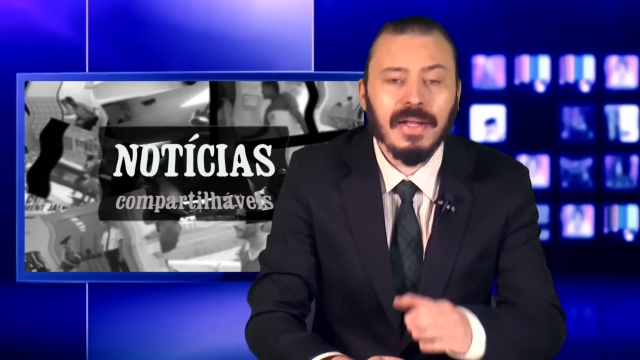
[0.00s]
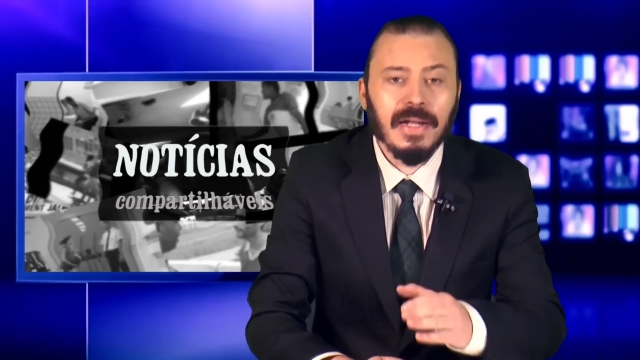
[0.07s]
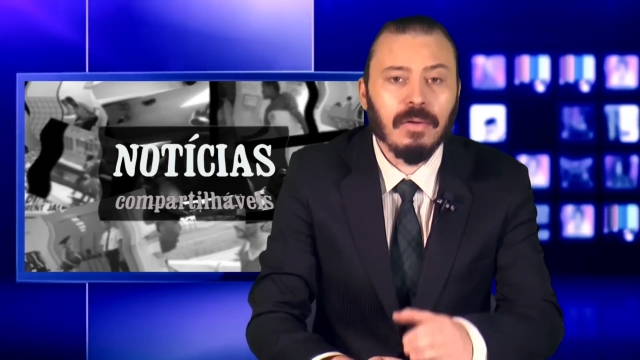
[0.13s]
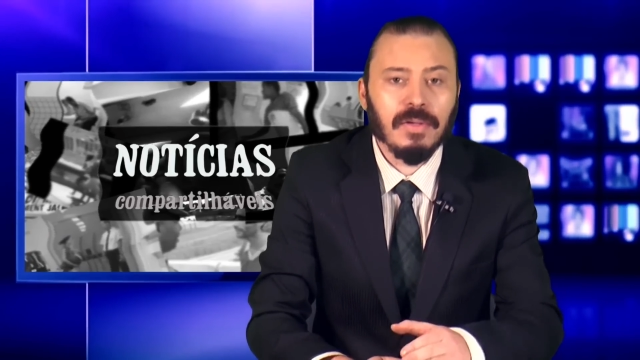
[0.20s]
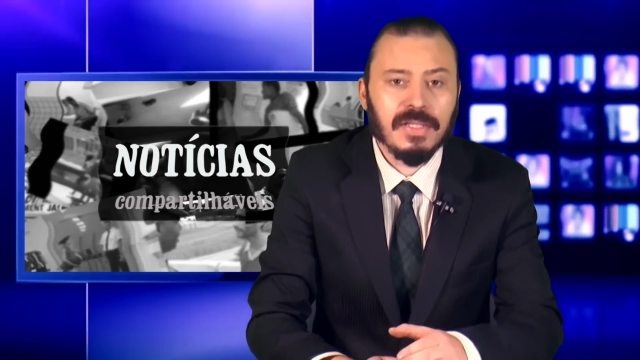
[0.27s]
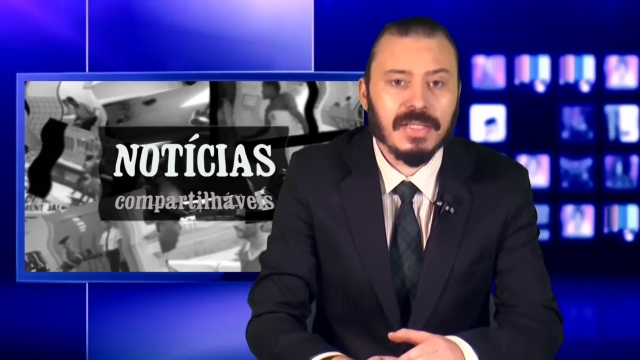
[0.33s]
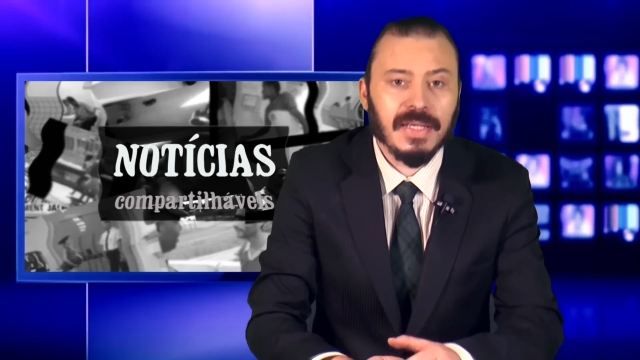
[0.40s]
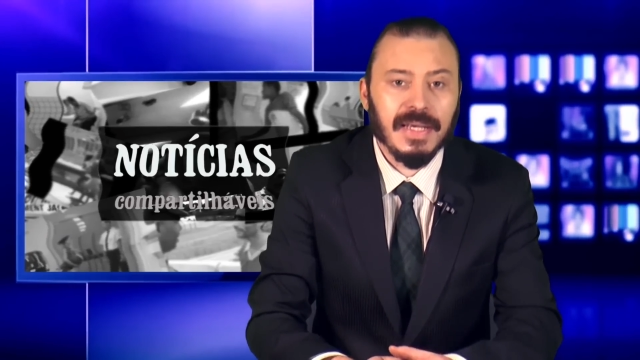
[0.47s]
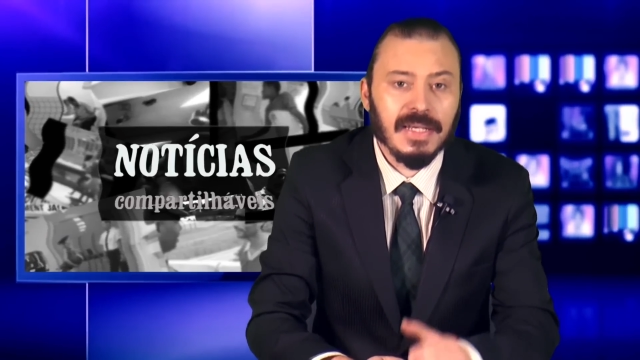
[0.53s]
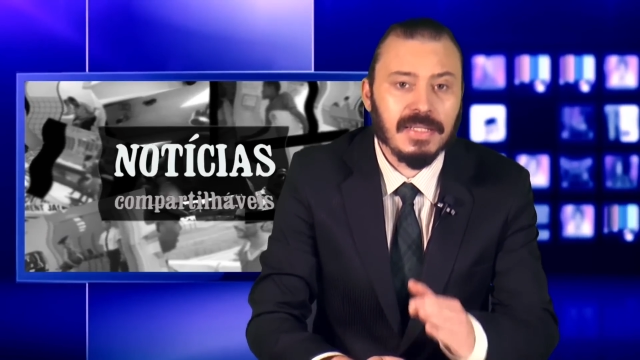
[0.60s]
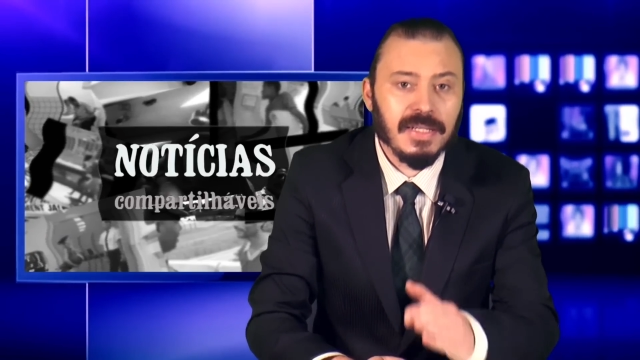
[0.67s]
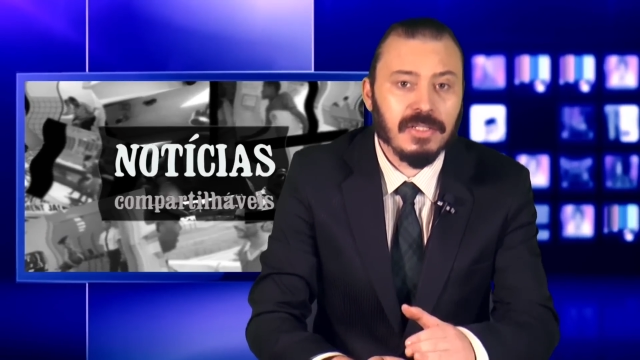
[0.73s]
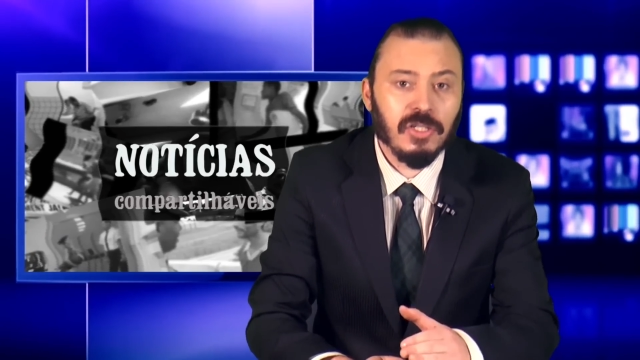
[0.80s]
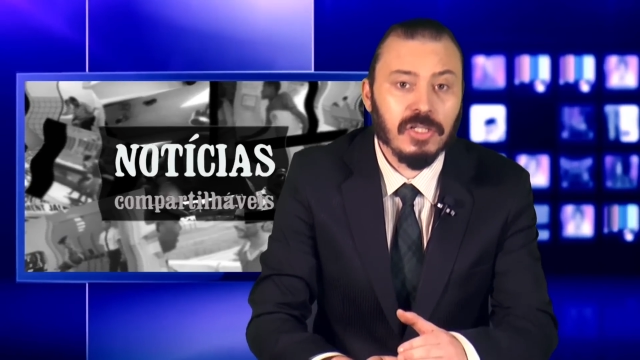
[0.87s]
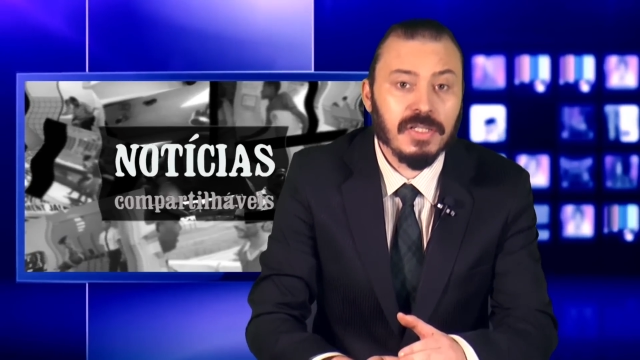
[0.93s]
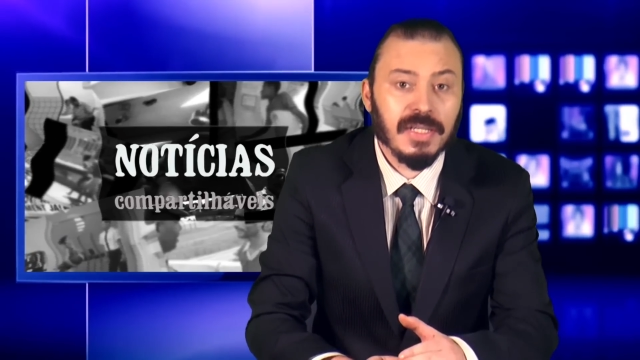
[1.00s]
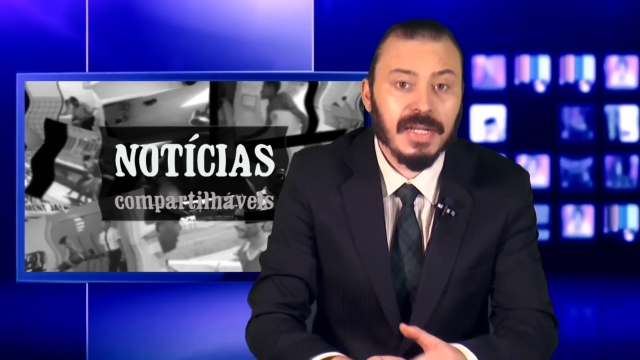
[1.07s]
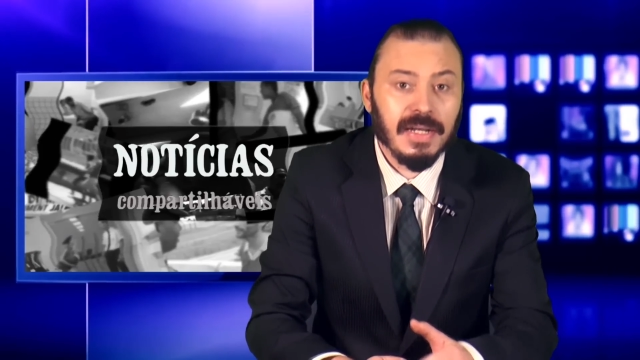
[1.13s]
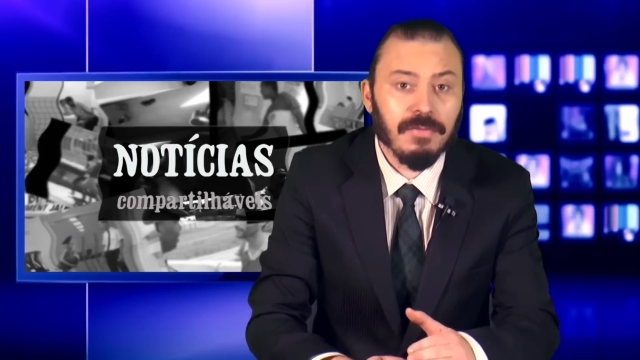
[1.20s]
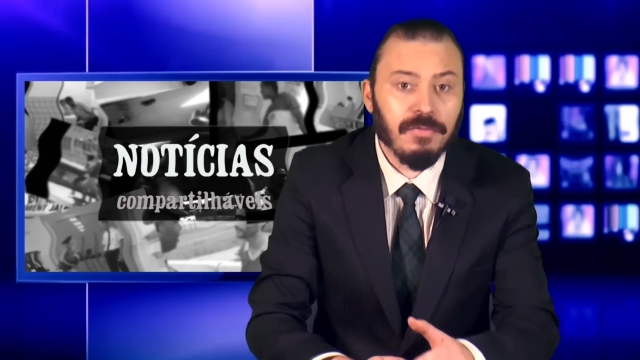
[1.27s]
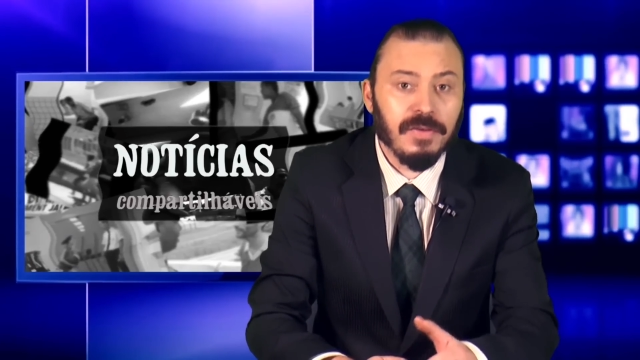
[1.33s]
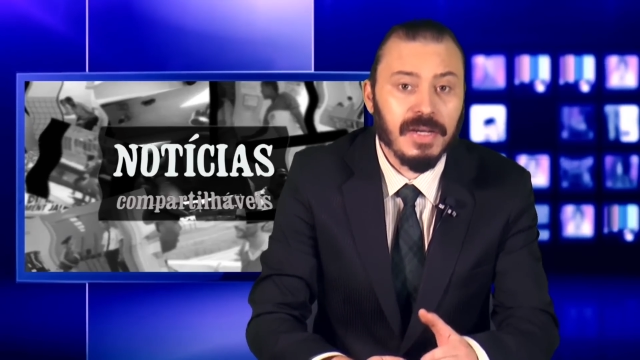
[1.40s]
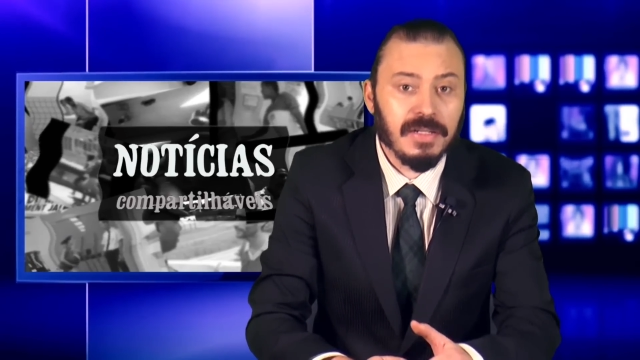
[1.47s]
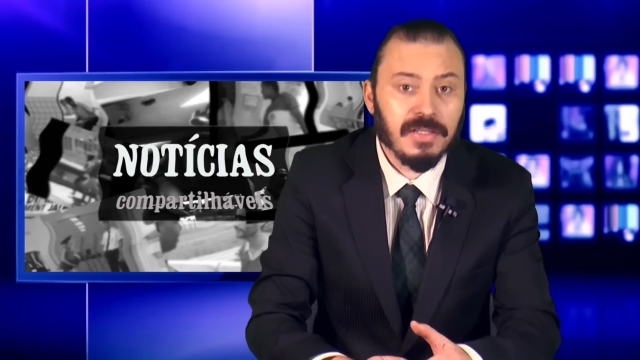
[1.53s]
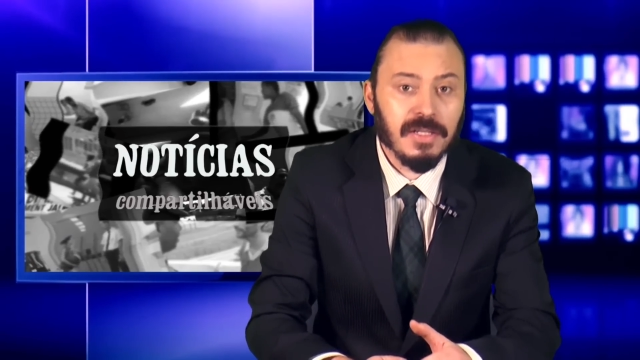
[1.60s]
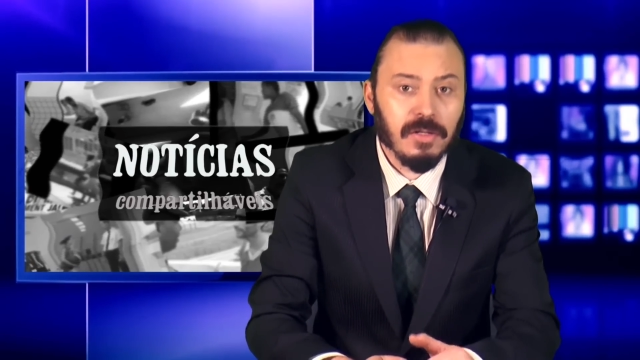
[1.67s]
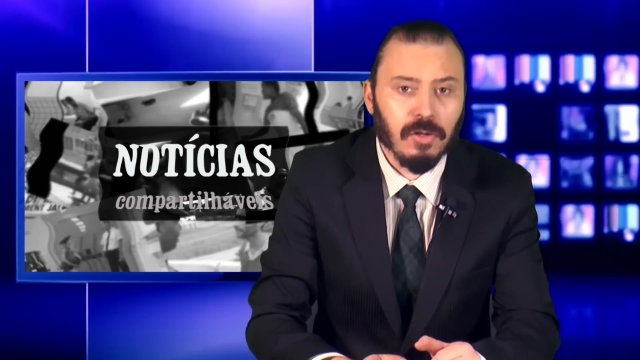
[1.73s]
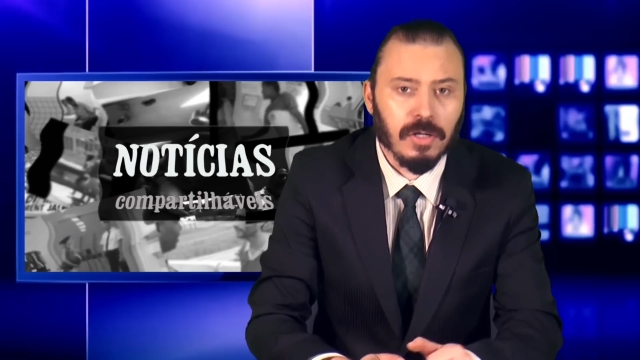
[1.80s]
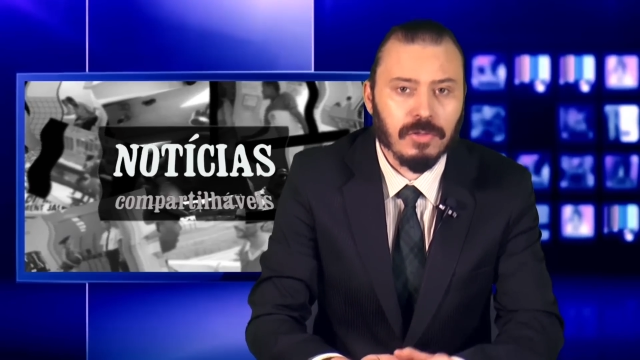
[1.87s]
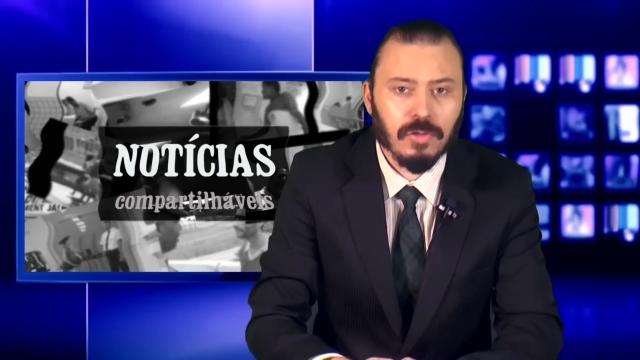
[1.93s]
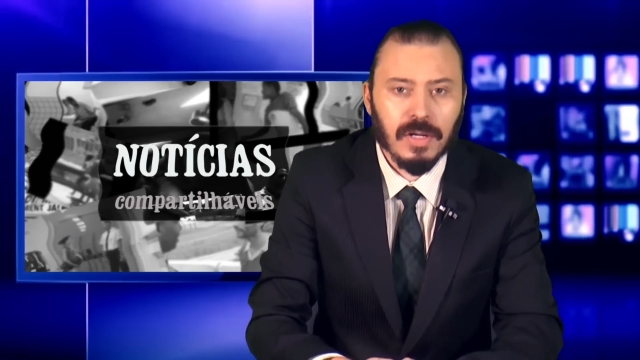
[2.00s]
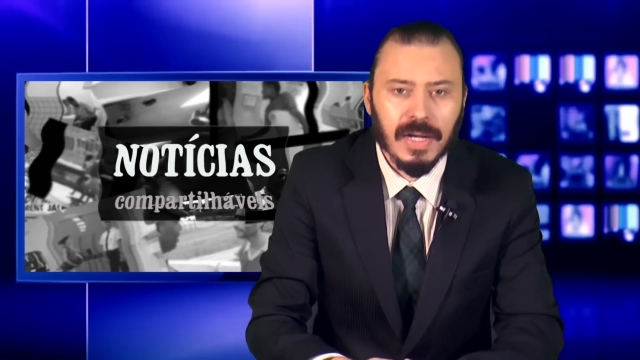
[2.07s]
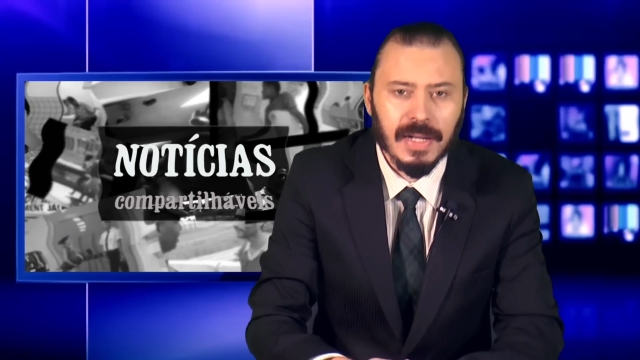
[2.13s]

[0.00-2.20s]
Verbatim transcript: Não esqueça de inscrever-se em nosso